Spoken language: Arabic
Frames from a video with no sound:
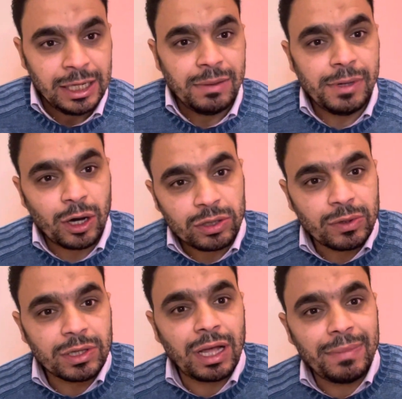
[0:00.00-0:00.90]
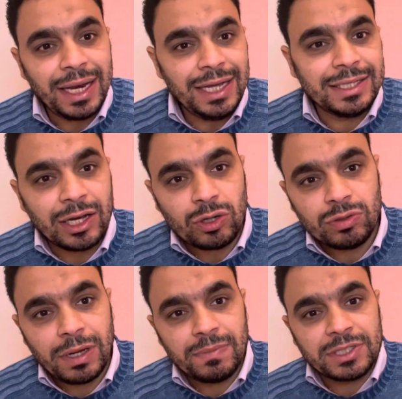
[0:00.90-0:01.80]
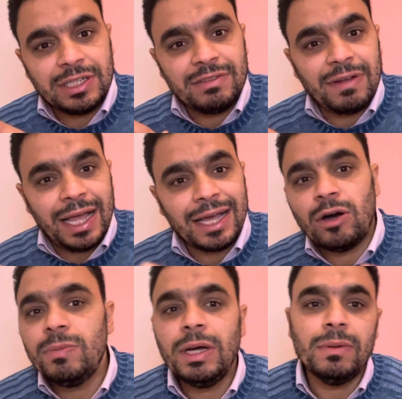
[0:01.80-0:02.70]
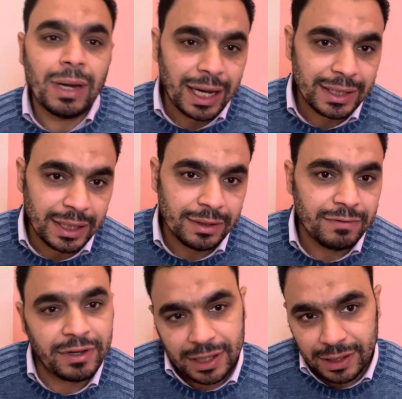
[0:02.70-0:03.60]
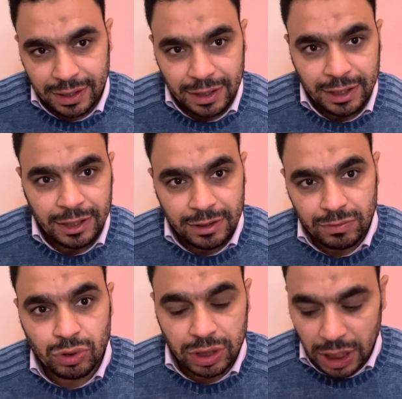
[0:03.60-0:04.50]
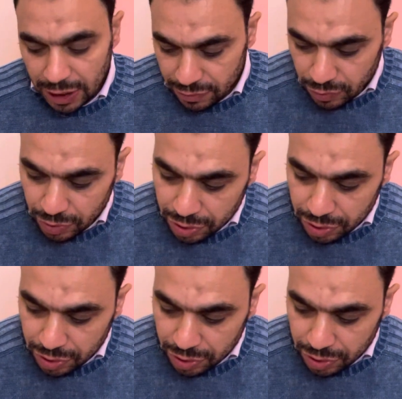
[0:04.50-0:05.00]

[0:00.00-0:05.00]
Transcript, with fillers: بياخدها ويطلع بيها الحته ياخد بيها المصريين في حاجه وهو بيعمل حاجه تانية فكره بص العصفور